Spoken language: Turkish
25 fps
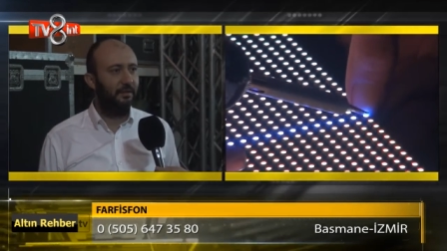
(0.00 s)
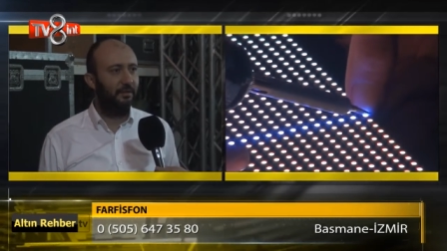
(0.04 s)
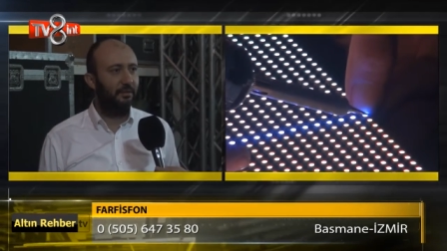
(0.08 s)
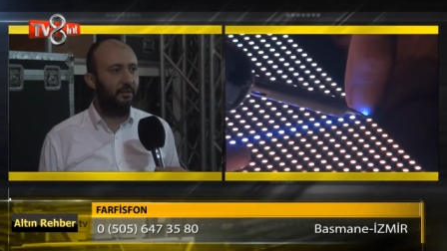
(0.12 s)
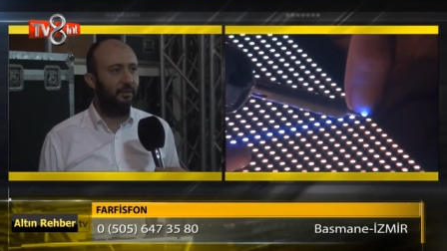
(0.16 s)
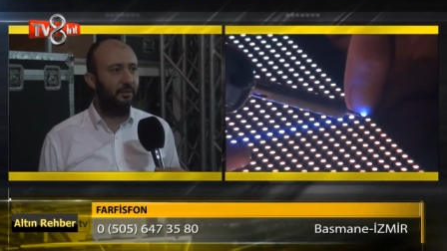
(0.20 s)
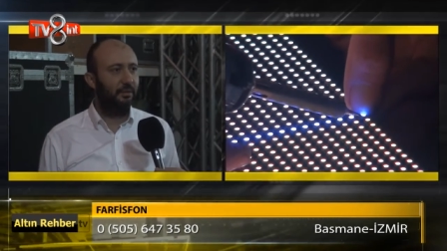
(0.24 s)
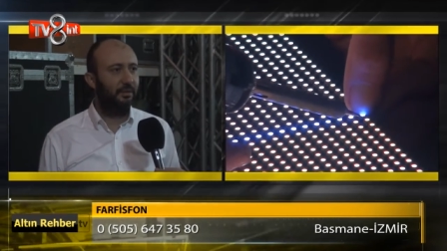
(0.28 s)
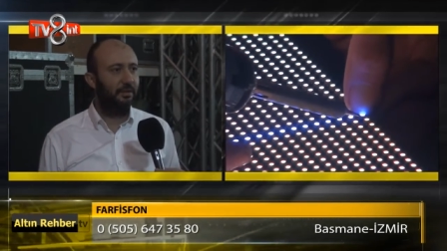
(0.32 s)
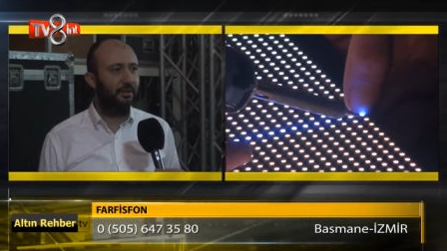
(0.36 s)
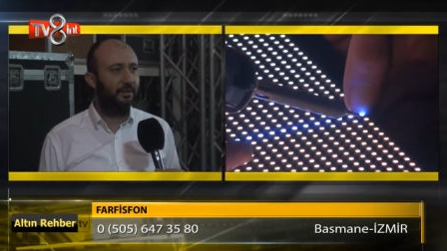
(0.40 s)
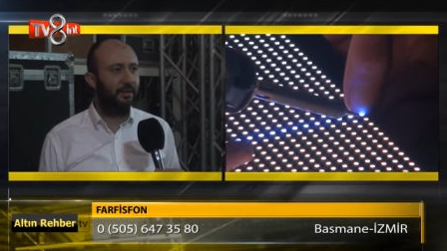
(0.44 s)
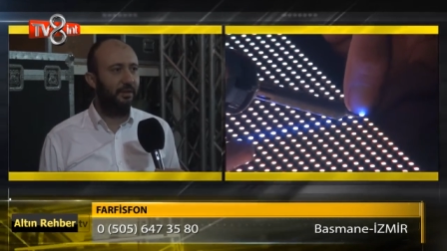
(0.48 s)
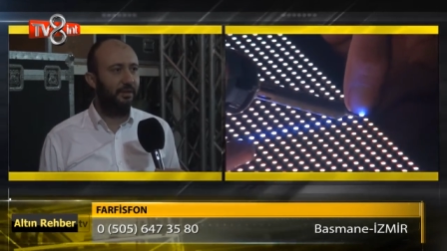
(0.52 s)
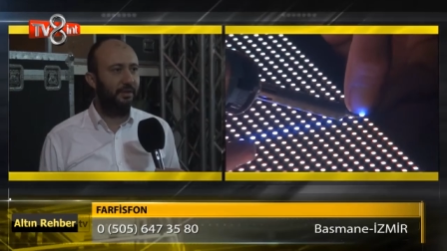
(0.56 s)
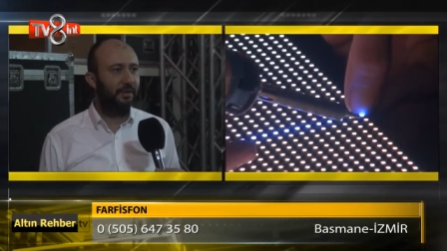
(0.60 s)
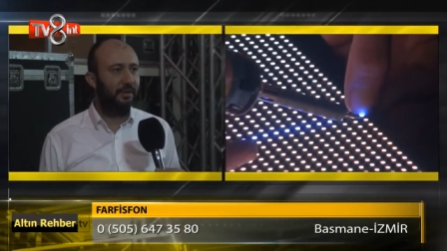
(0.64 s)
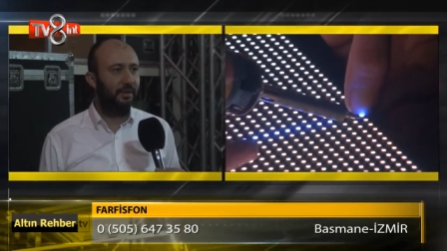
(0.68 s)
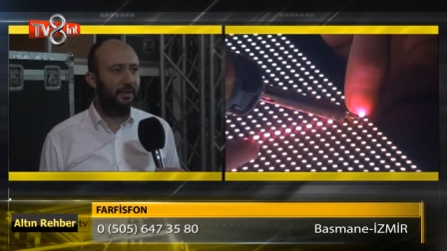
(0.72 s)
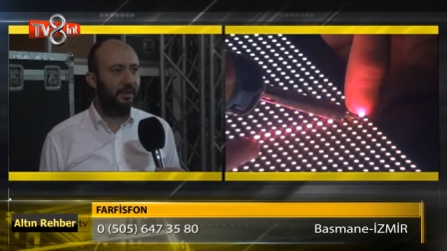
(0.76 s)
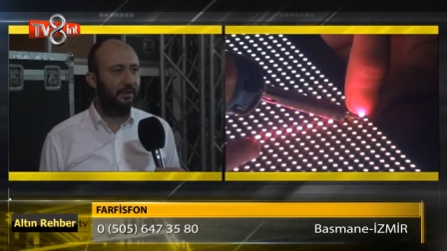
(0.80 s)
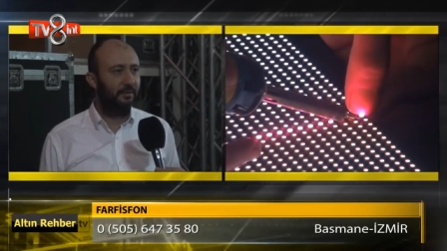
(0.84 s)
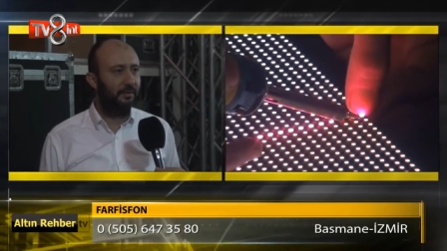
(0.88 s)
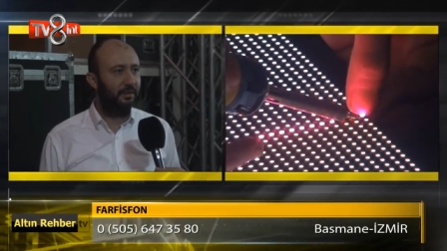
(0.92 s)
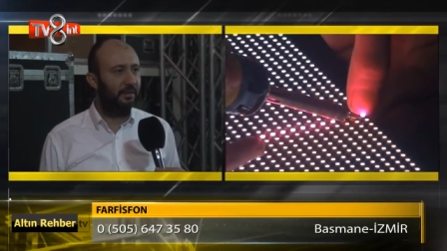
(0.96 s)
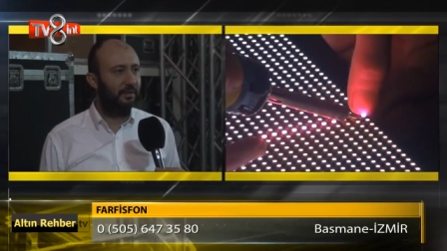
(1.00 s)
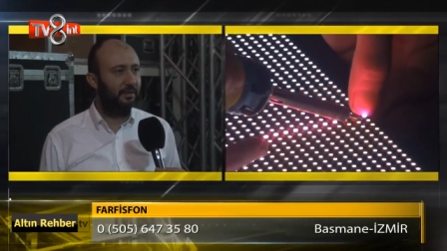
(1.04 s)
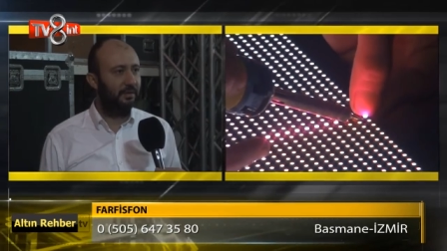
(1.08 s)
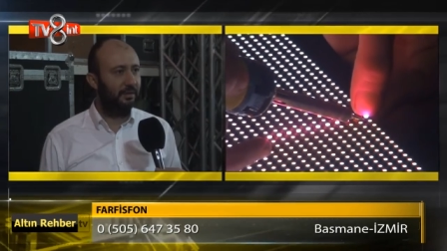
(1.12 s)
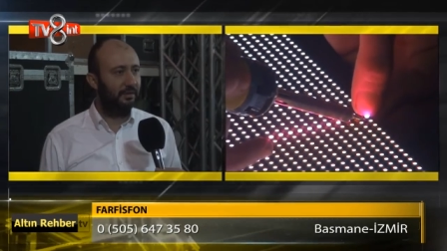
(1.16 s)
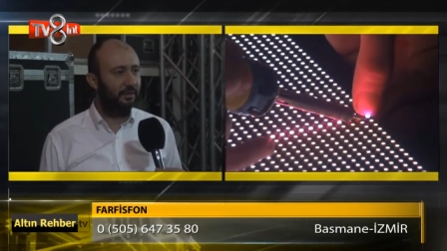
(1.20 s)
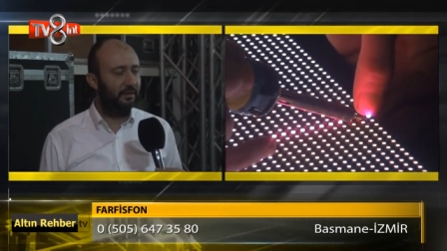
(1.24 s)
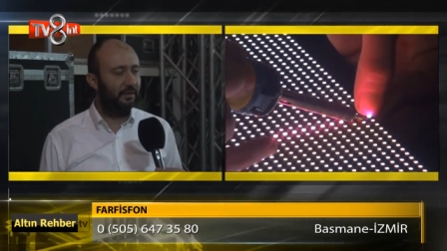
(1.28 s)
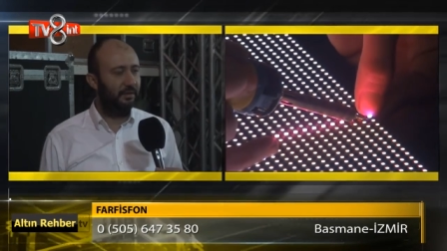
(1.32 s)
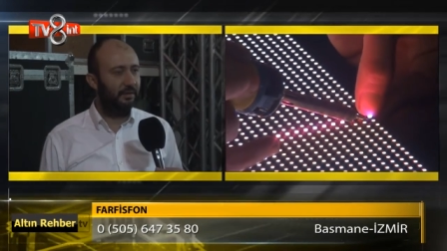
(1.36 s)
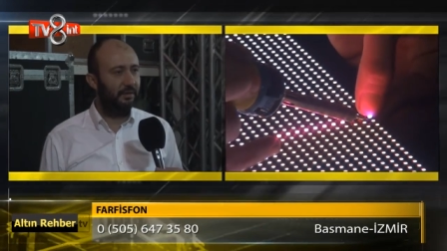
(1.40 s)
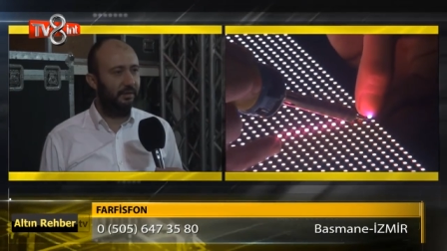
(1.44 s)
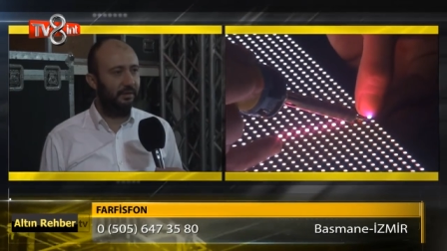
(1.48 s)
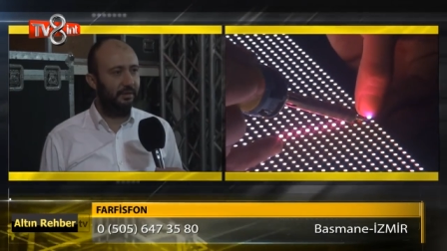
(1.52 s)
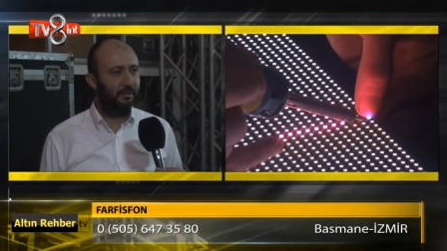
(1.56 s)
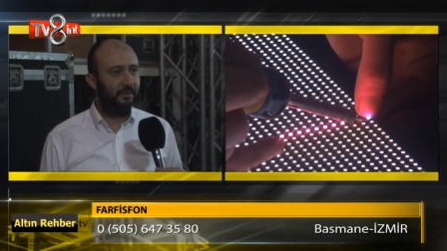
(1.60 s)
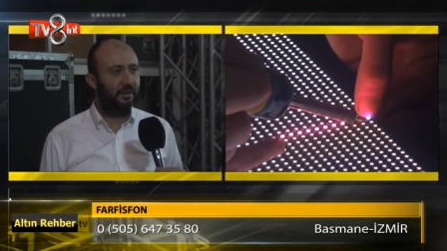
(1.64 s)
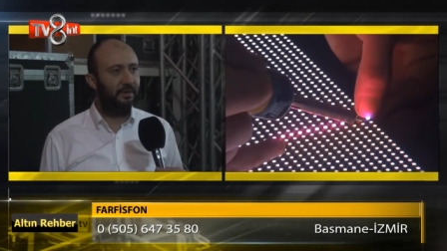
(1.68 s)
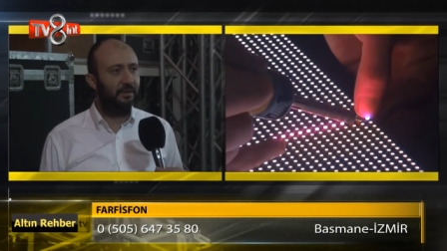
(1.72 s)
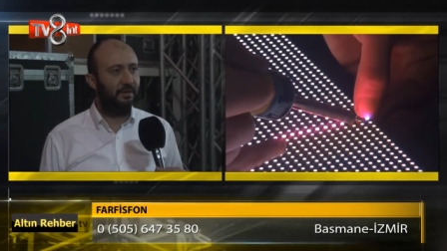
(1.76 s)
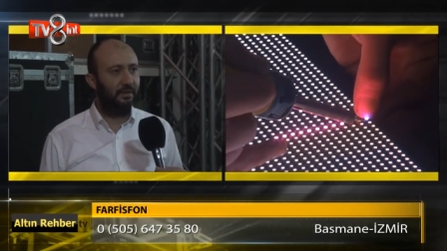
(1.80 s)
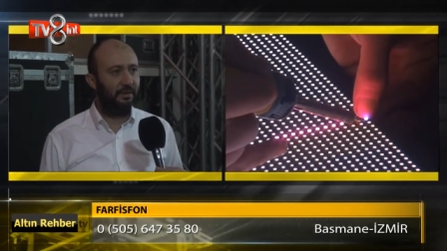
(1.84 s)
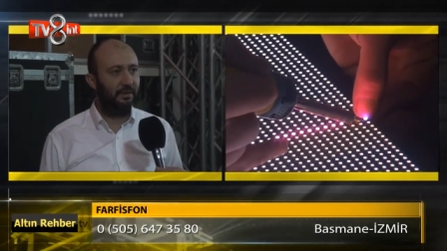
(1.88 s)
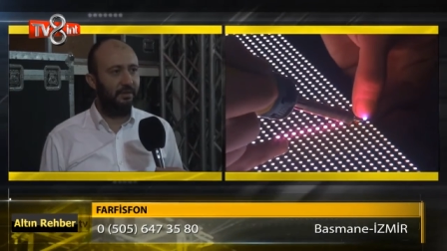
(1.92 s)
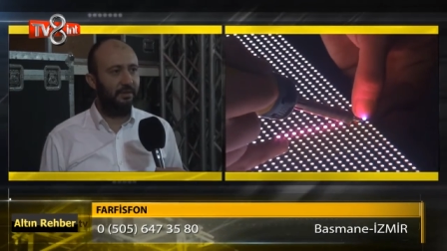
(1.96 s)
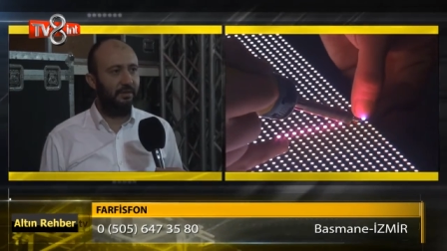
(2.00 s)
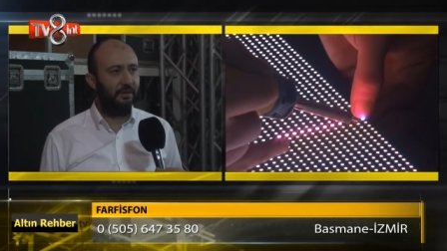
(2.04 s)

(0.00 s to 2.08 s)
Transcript: konularında kiralama e, hizmetlerini